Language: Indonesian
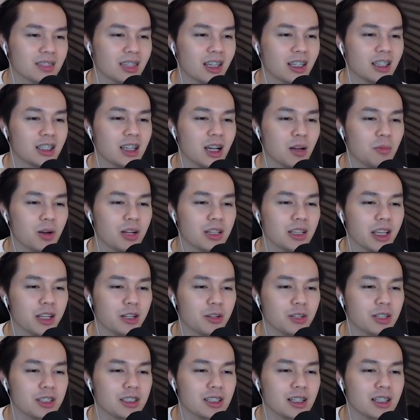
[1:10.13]
Ini namanya
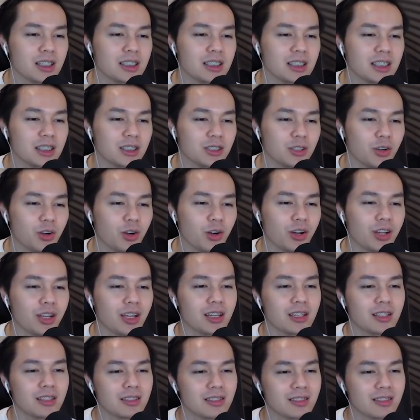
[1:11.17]
Indonesia ngecit cok ya